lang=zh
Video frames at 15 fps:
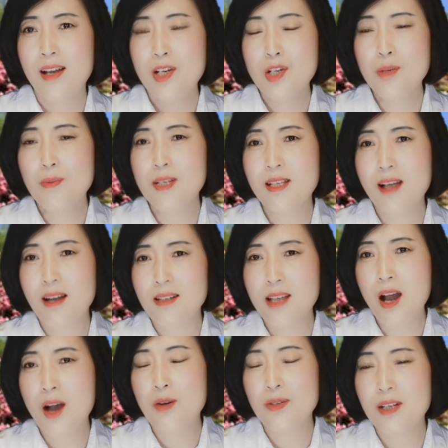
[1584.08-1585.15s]
是不是想
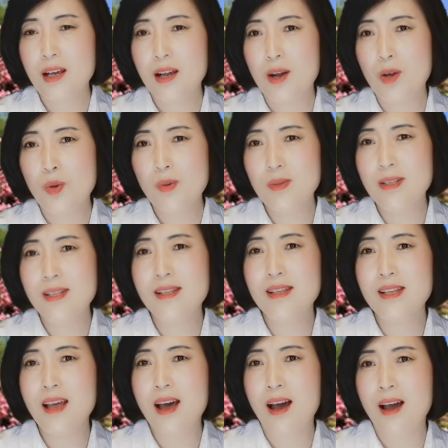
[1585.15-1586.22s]
要这个公
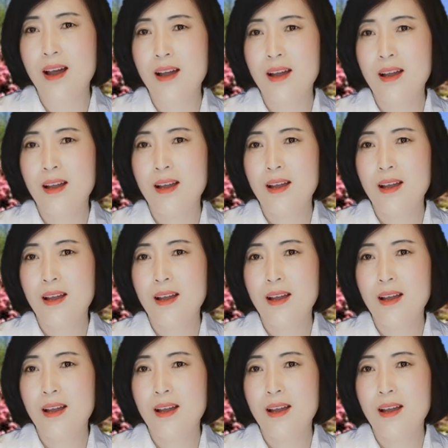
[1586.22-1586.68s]
司啊，